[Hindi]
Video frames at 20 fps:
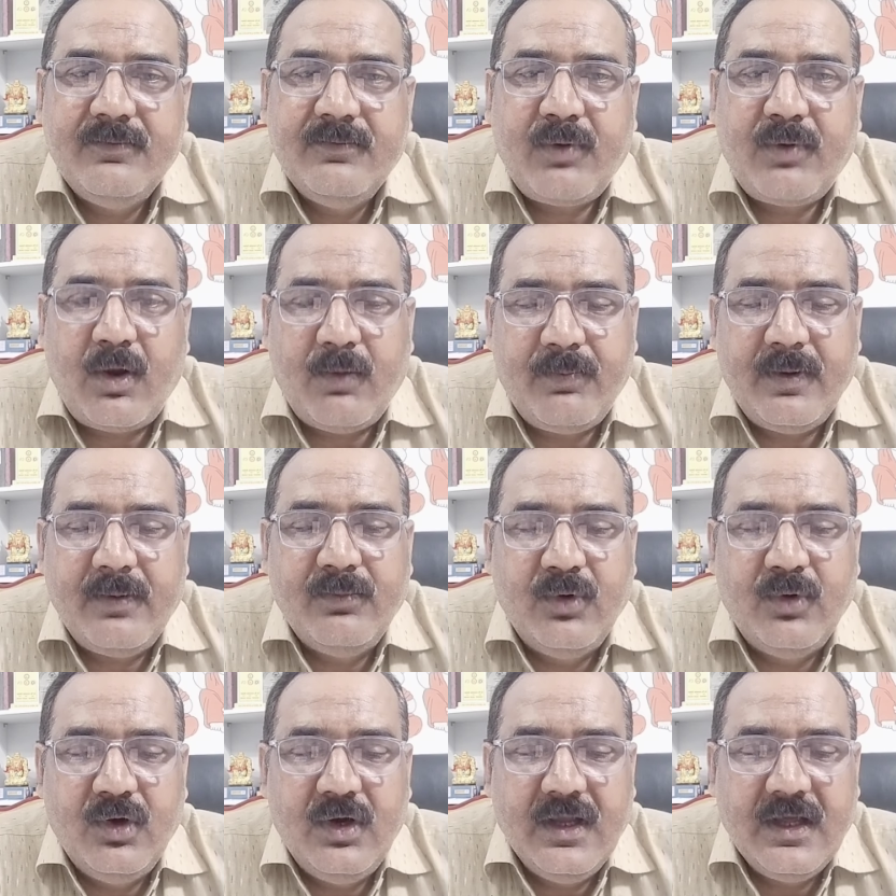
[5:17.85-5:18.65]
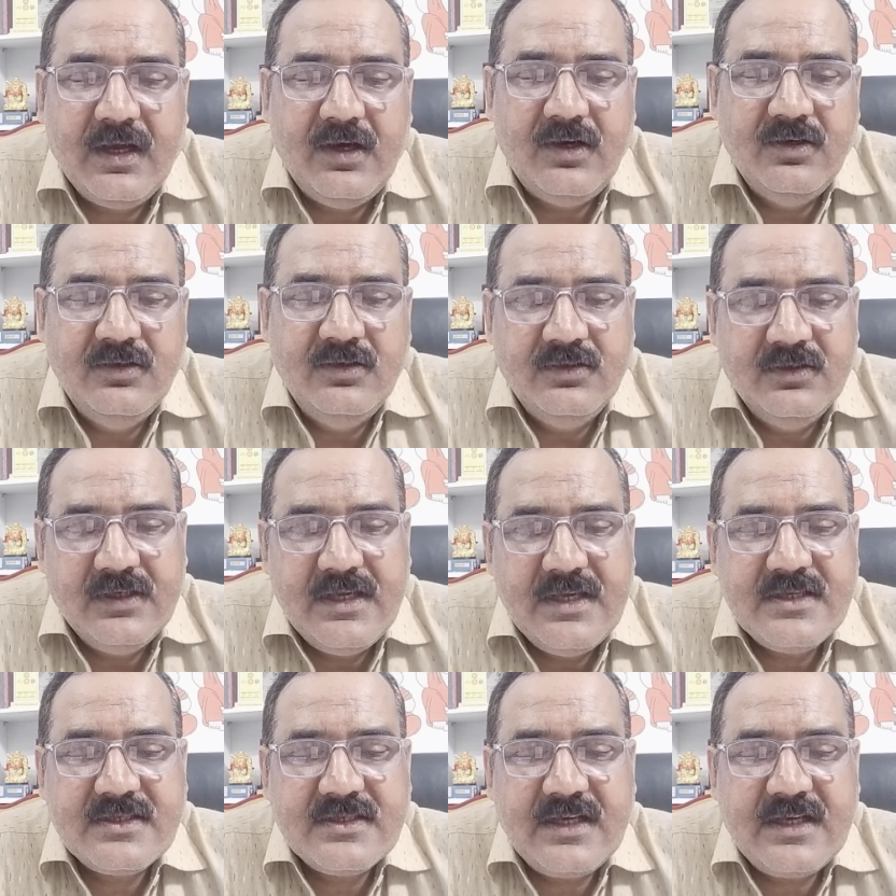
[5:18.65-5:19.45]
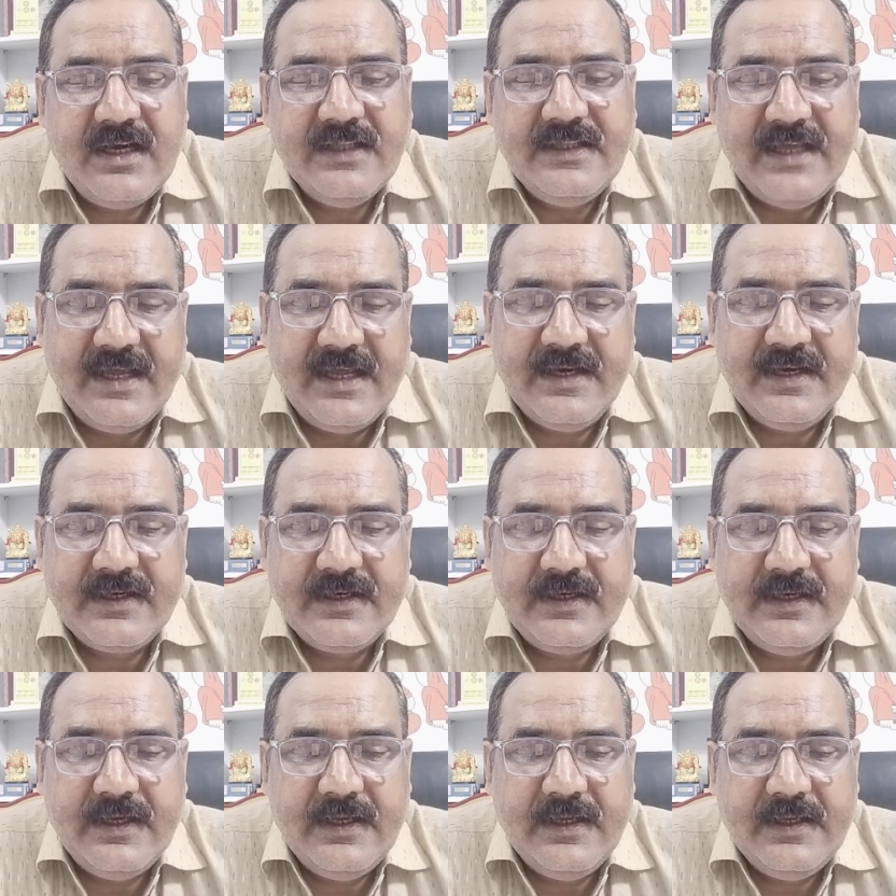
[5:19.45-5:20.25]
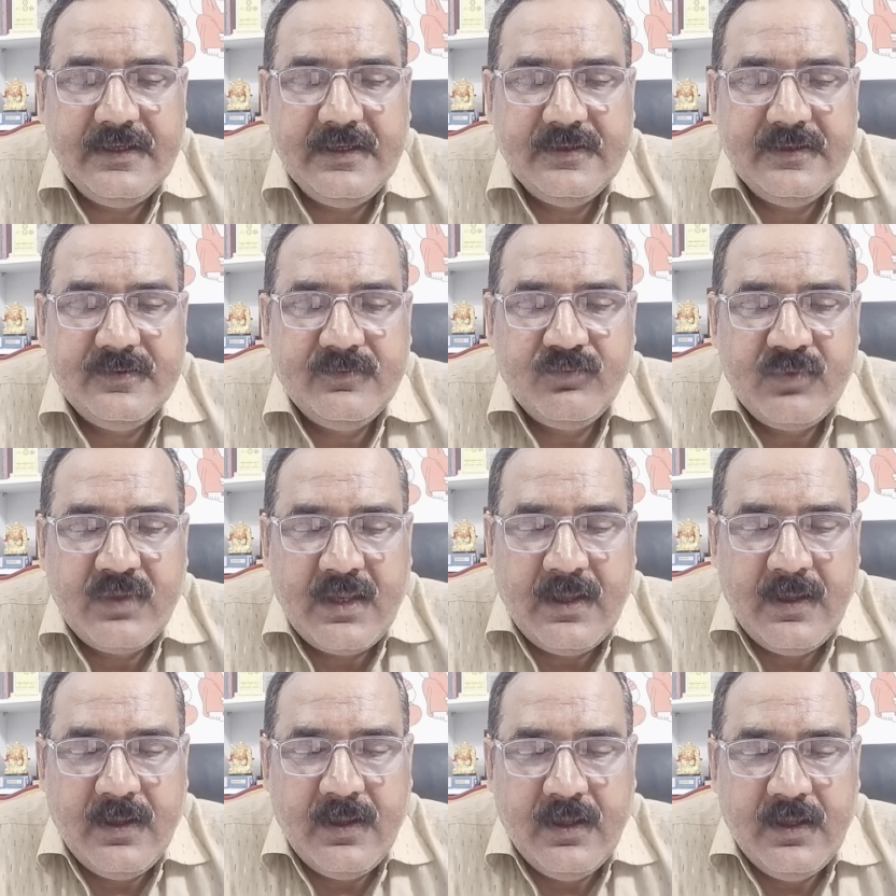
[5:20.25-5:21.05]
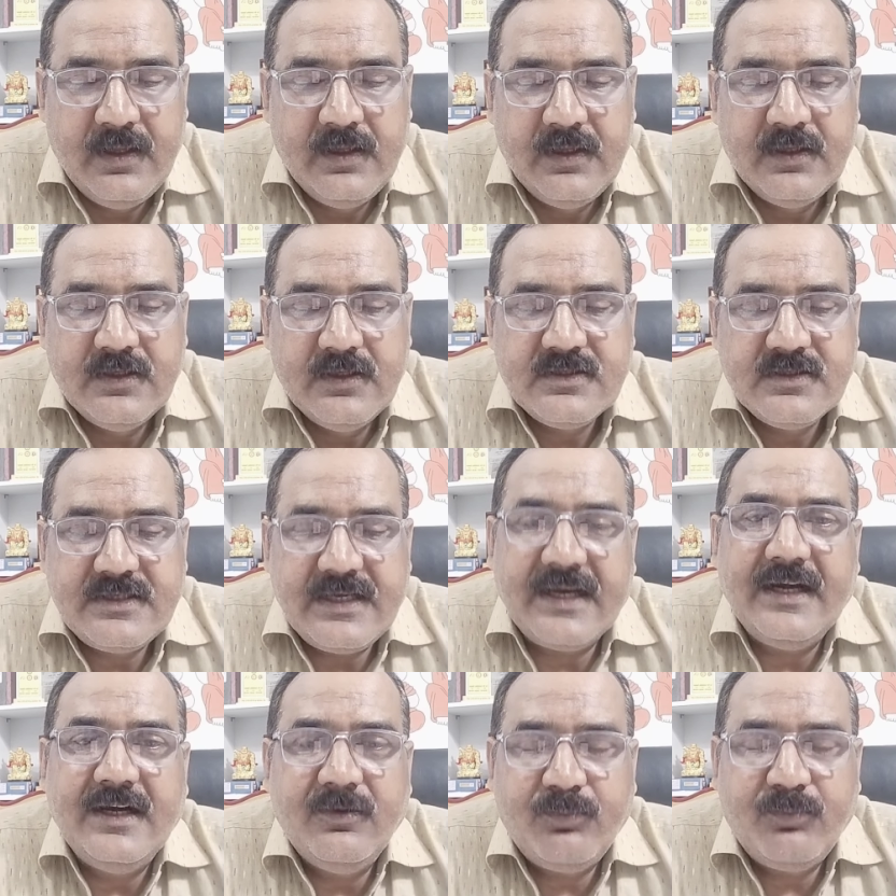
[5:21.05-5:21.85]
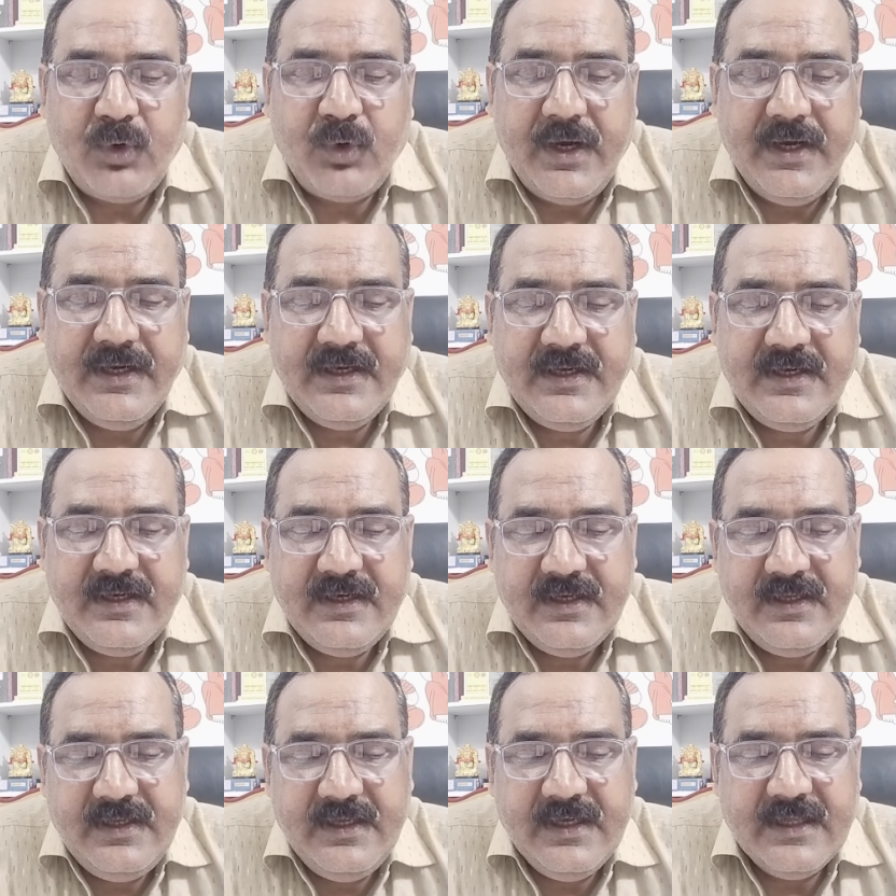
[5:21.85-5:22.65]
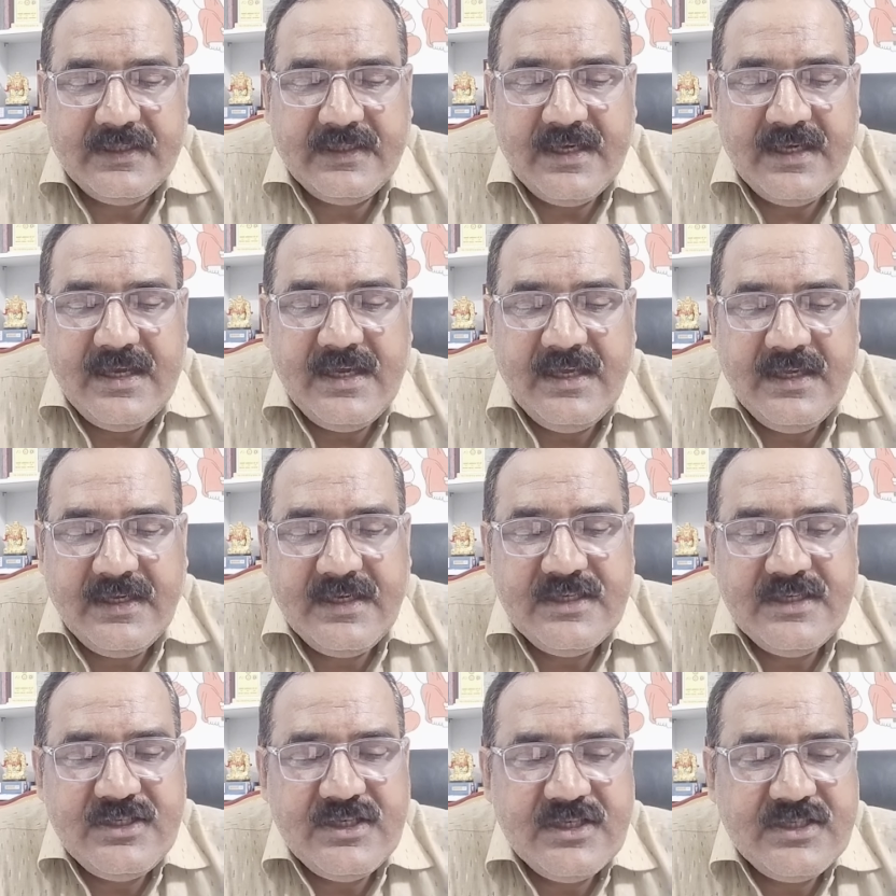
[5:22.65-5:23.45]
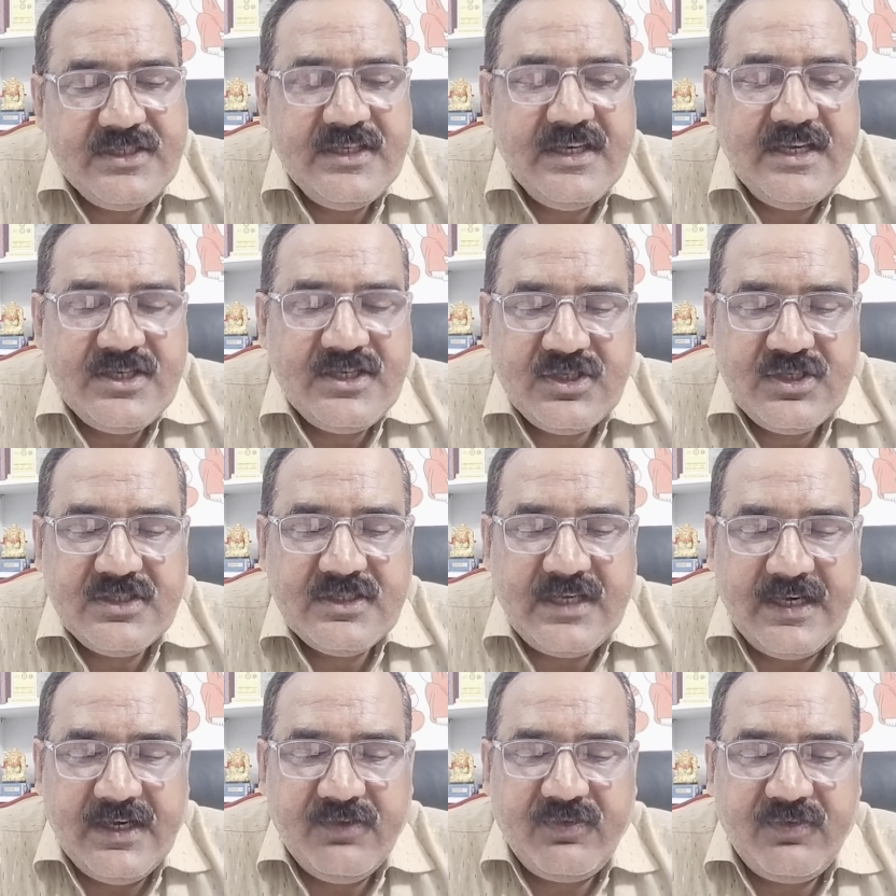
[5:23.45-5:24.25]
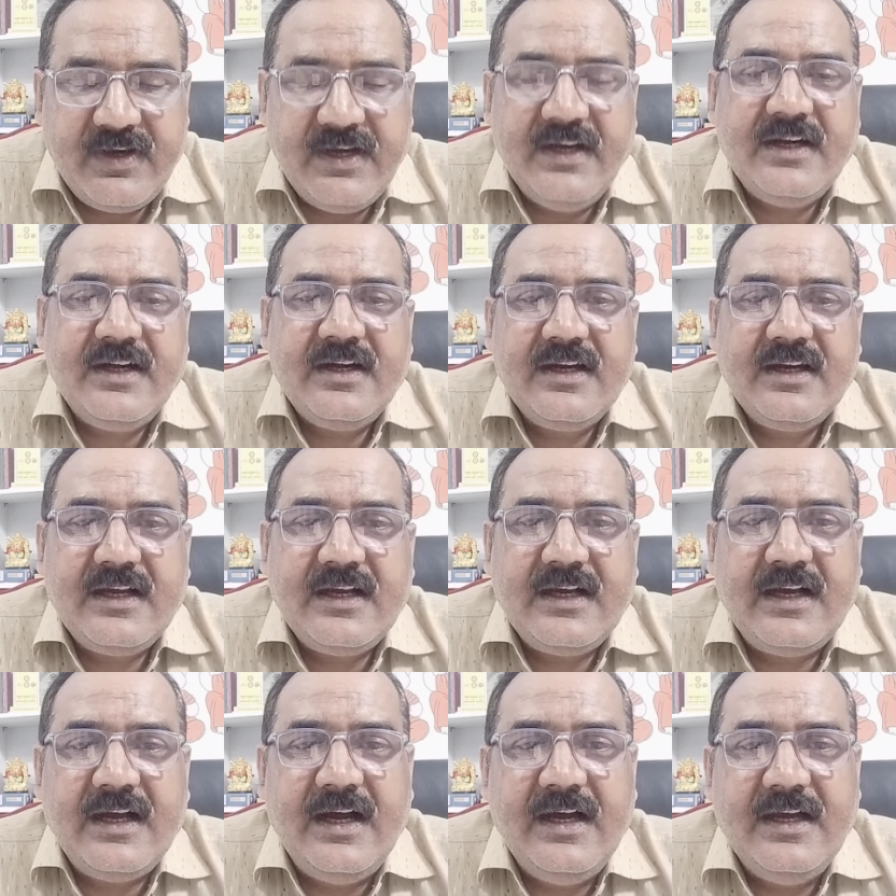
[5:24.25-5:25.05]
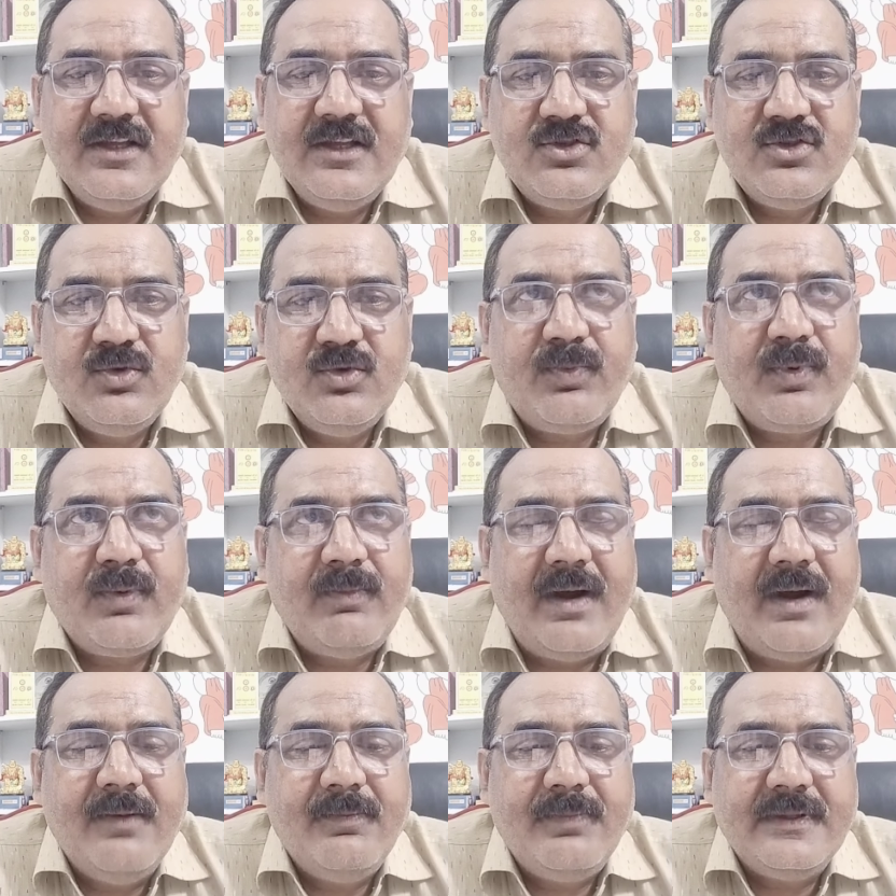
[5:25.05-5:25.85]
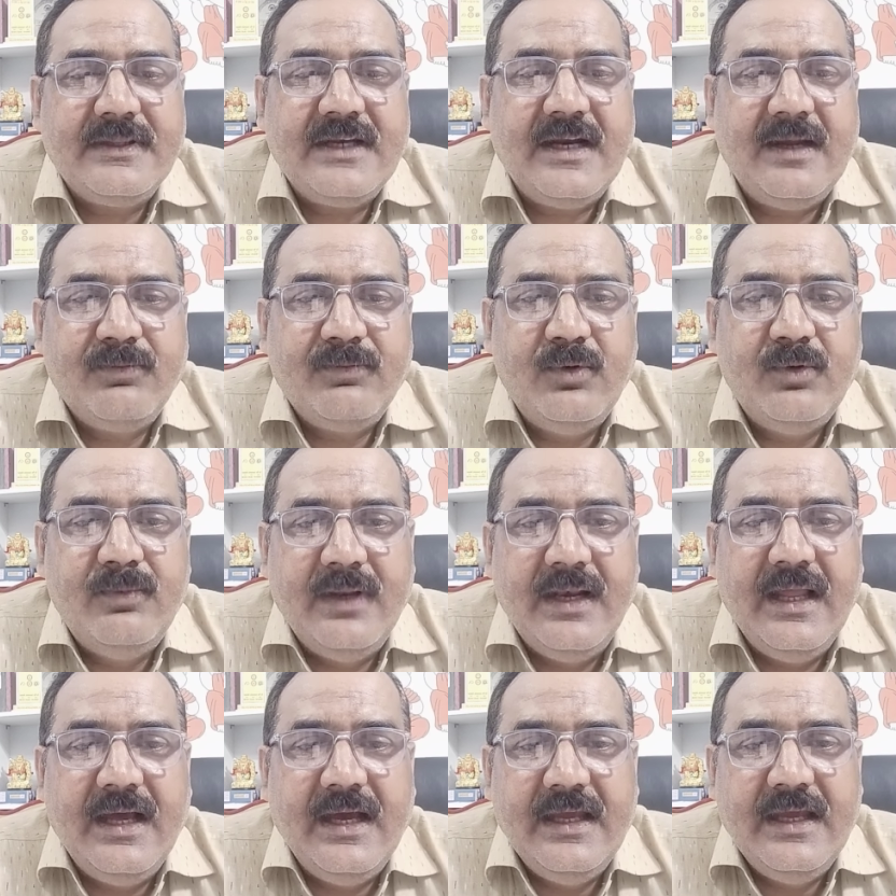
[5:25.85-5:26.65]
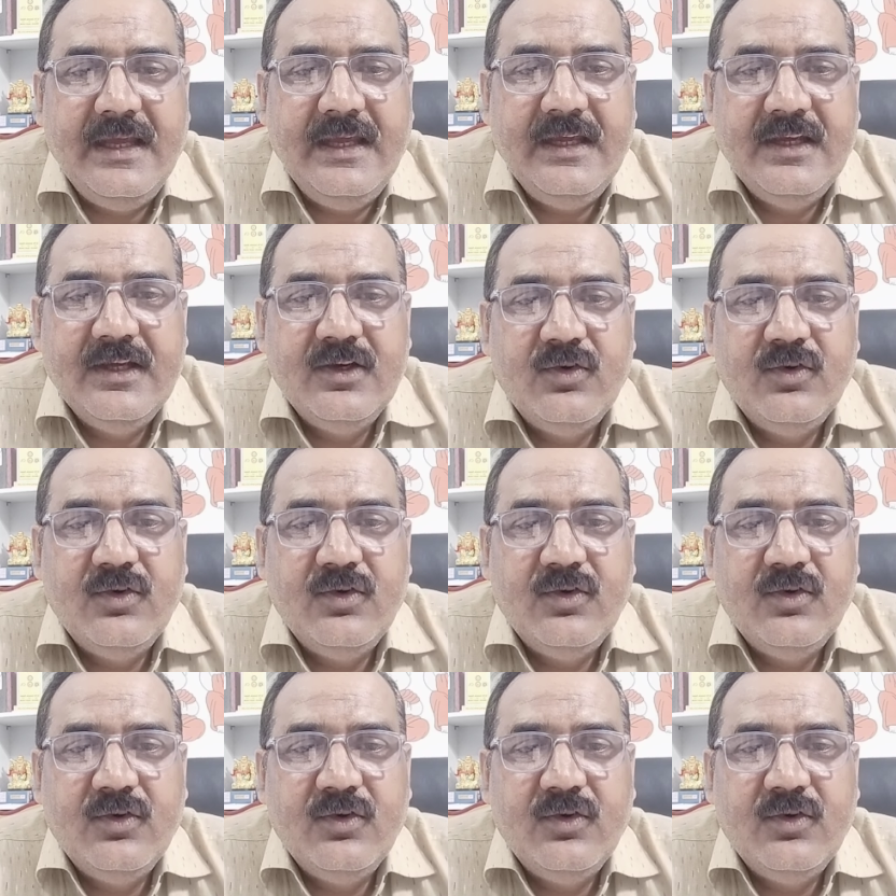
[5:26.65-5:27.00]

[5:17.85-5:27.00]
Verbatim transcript: प्रॉपर बोर्ड लगाओ इसका ध्यान रखना है सेकंड पॉइंट ये आता है कि जीएसटी रजिस्ट्रेशन सर्टिफिकेट का जो प्रमाण पत्र आपको मिला है